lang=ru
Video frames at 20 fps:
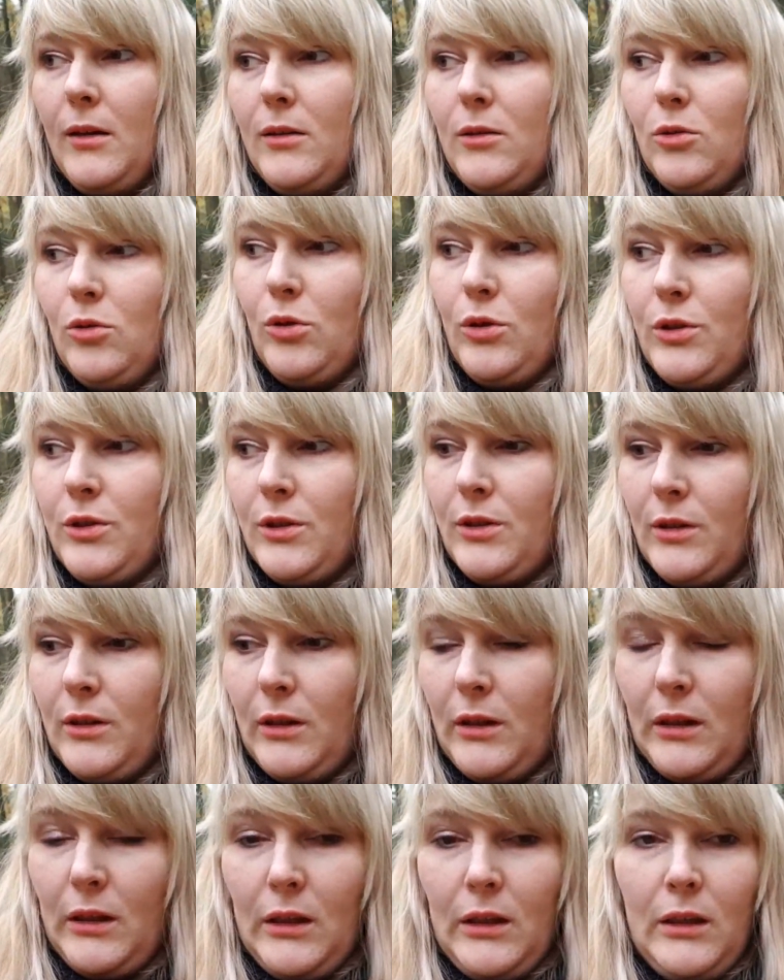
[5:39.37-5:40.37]
то есть,
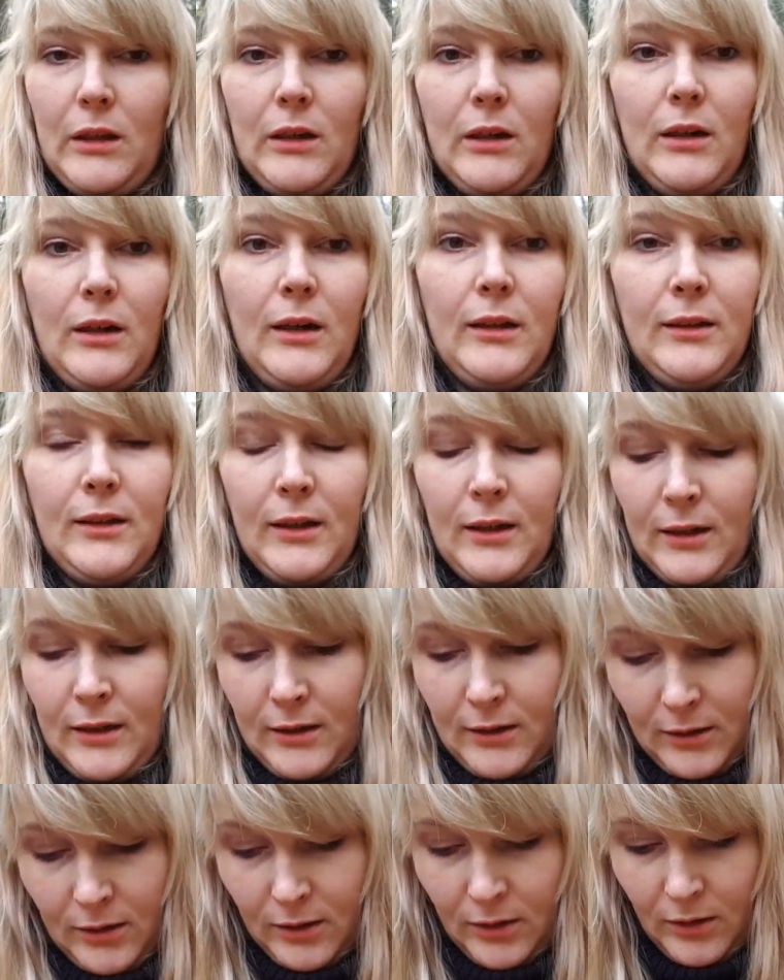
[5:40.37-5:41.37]
и
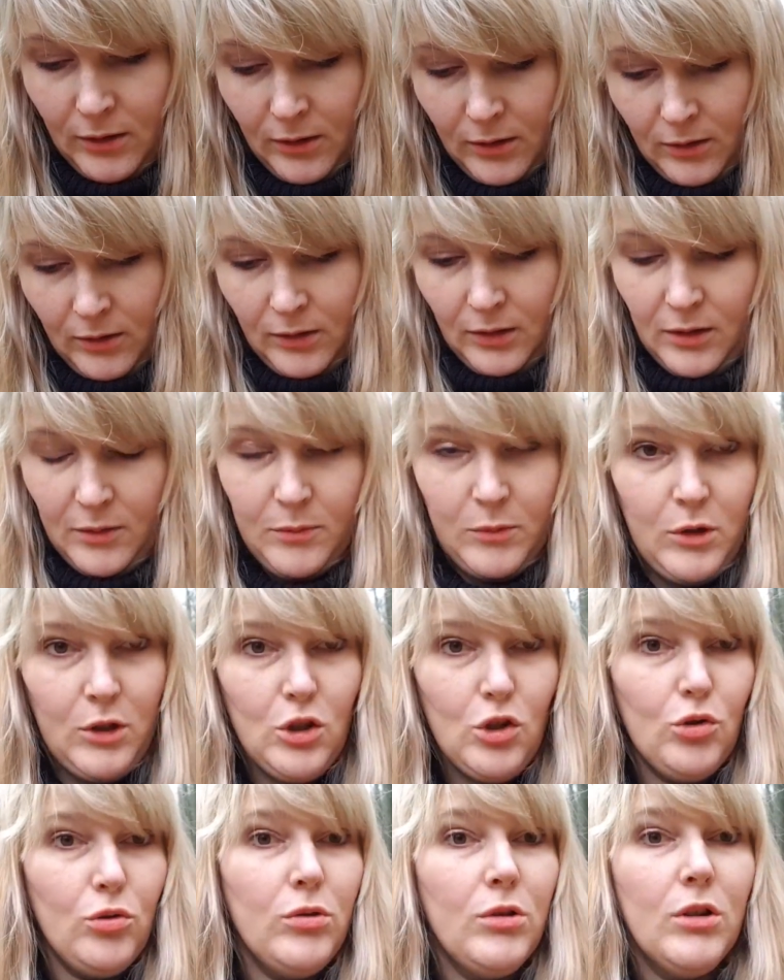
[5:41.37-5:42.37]
она им
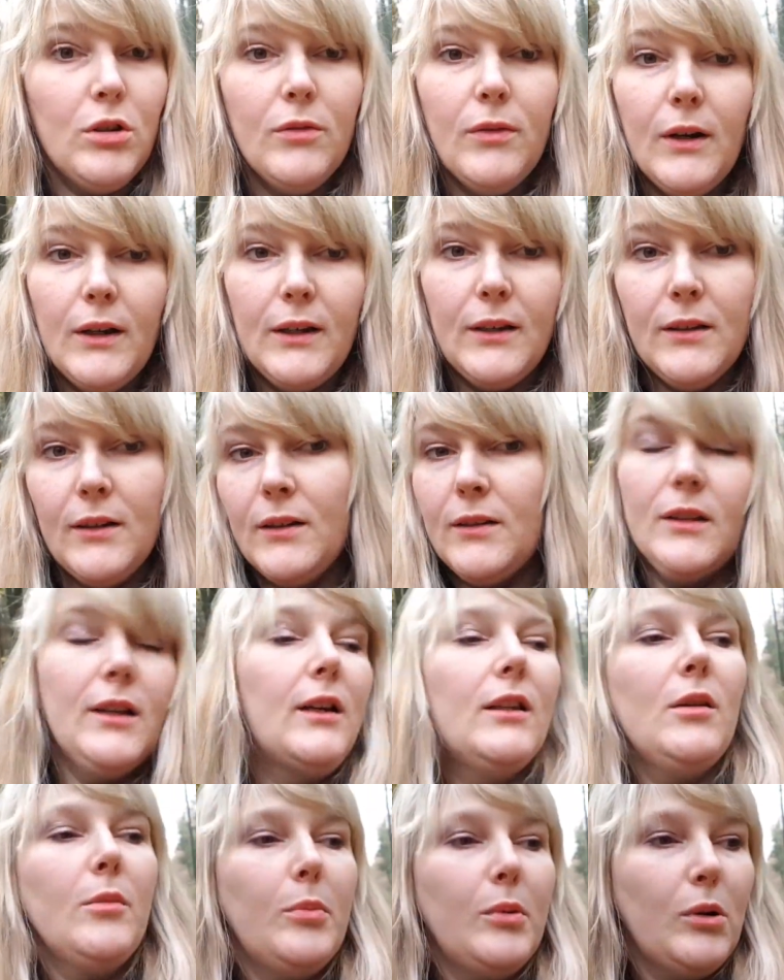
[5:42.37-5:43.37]
ничего не говорит, когда
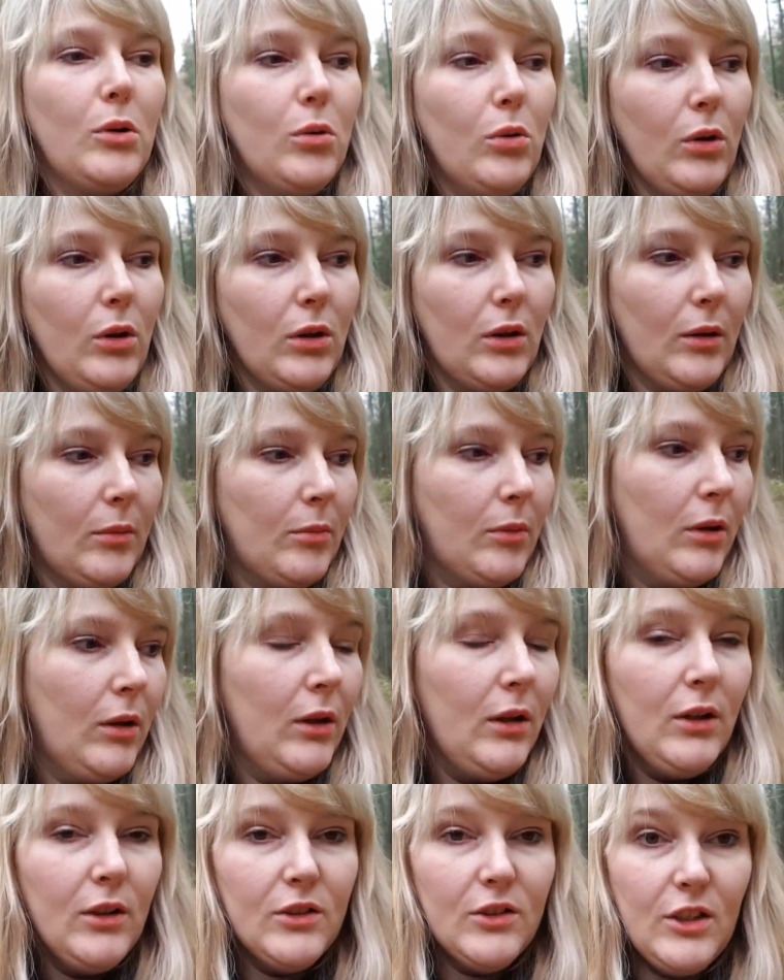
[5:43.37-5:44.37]
они приходят там
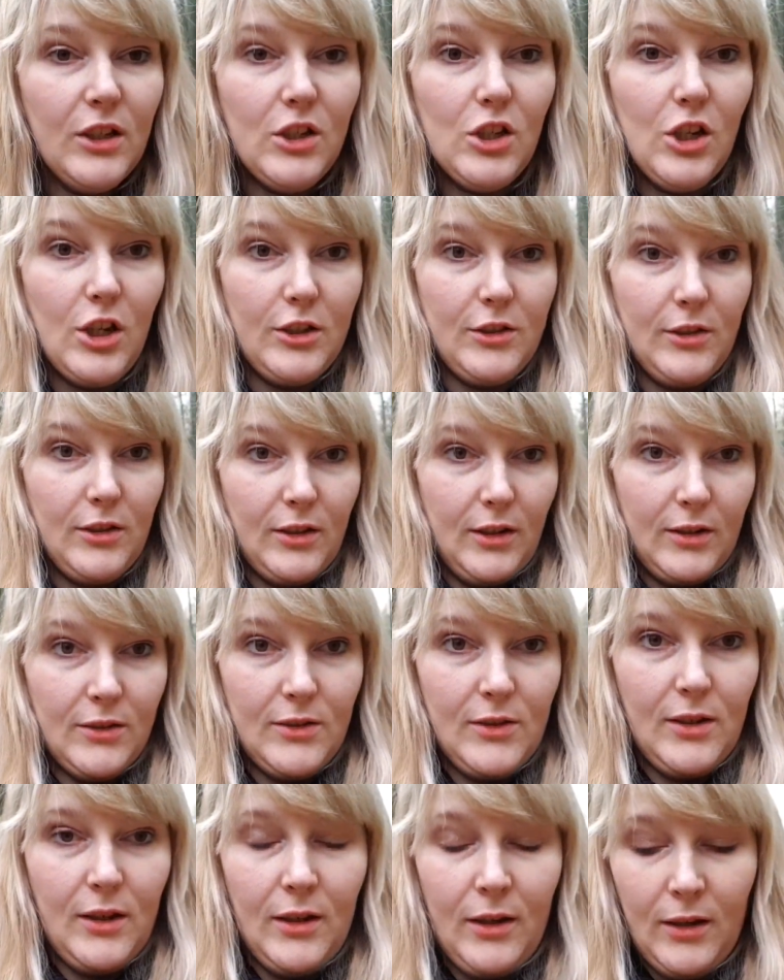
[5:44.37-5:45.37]
за час до
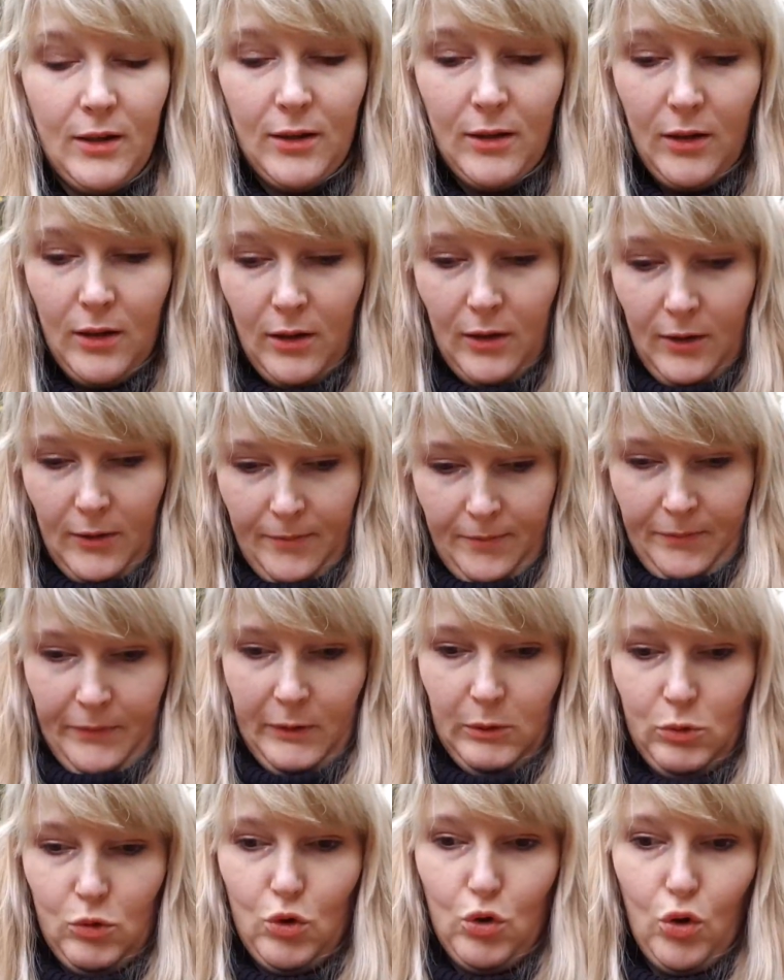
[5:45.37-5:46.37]
конца
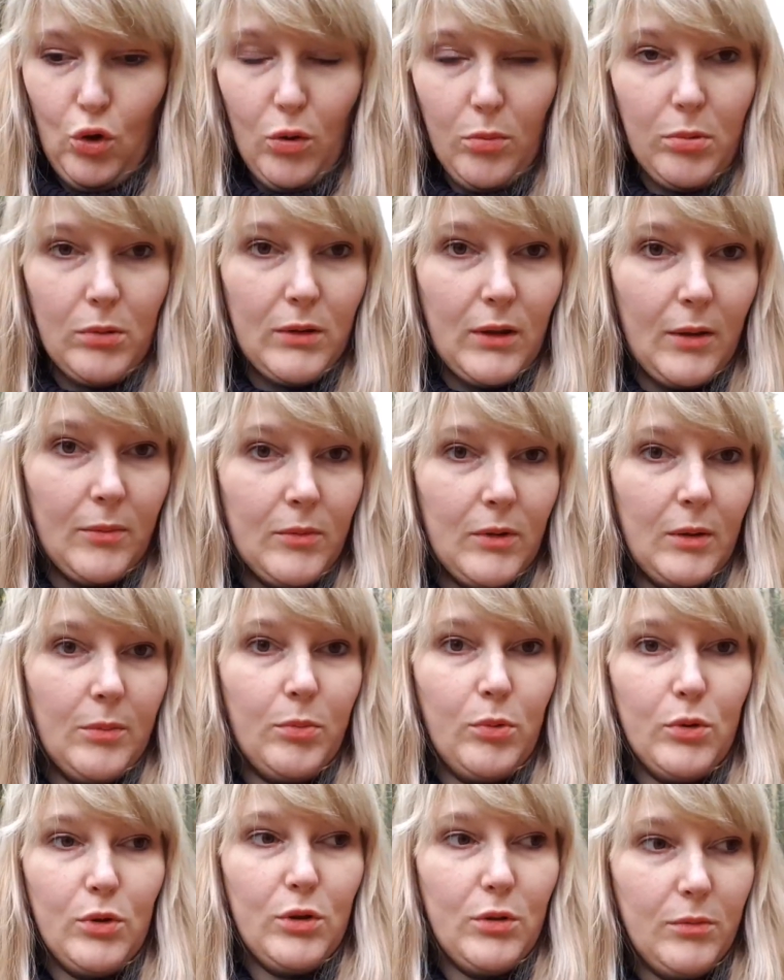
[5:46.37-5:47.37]
учебы там,
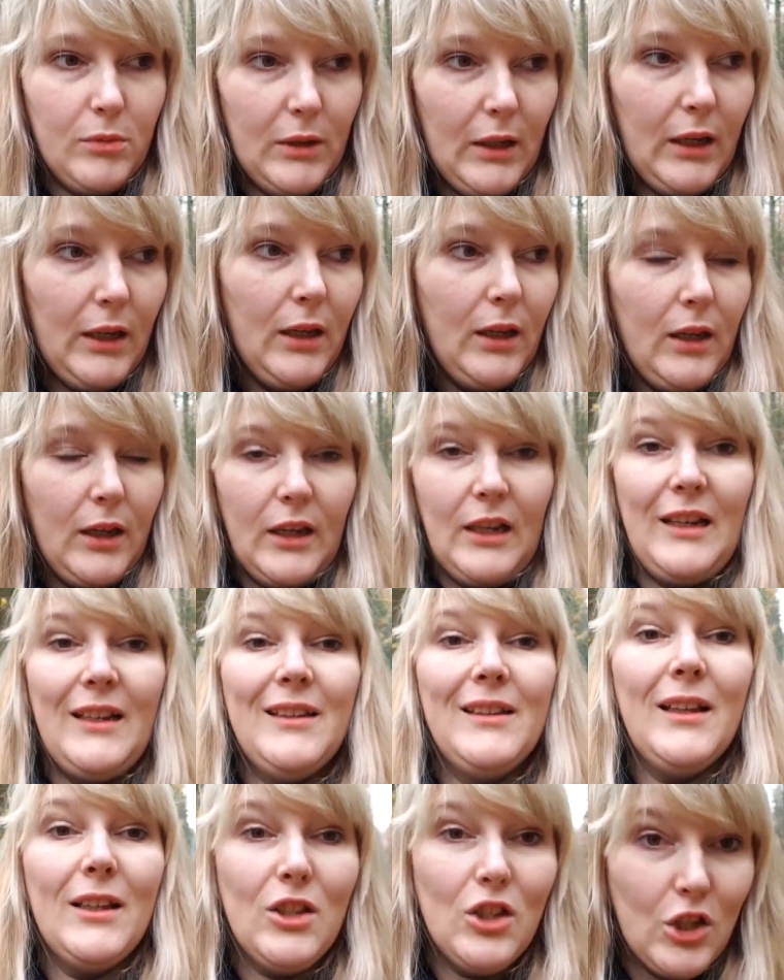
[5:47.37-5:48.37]
допустим, да, или
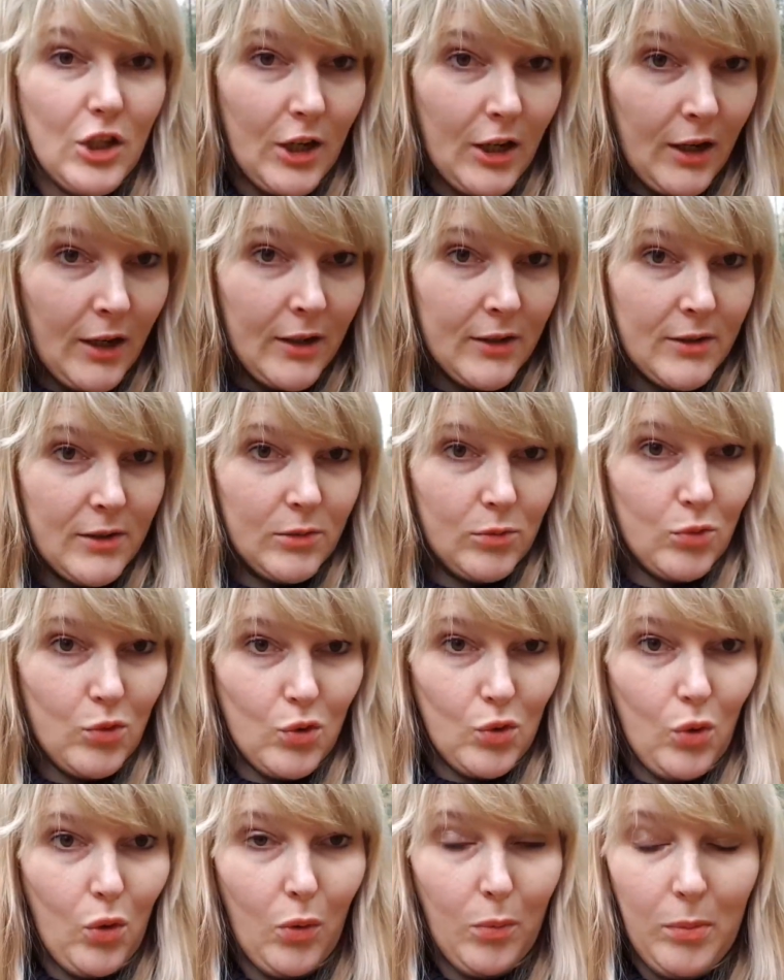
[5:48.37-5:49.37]
на час
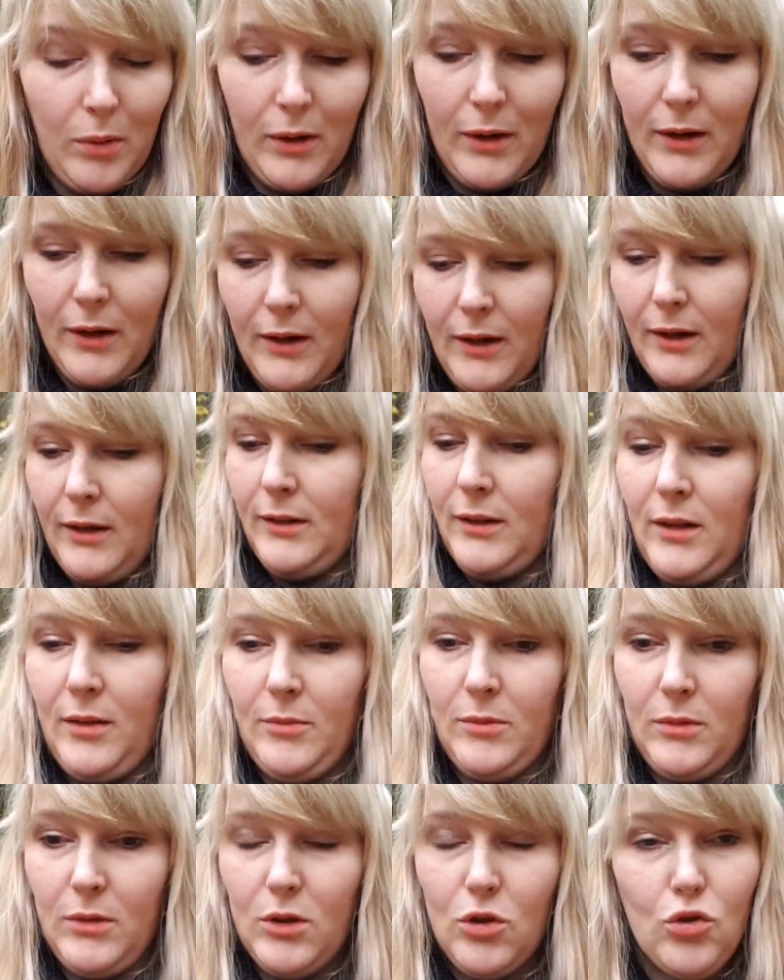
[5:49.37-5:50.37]
учебы, она
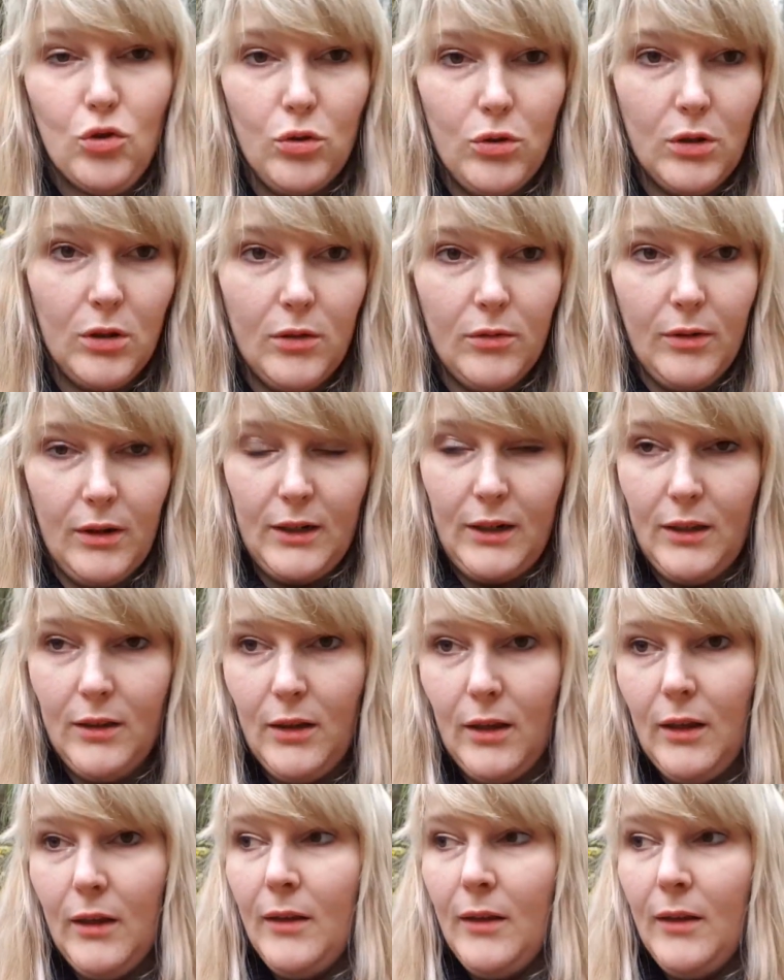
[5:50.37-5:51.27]
им ничего не говорит,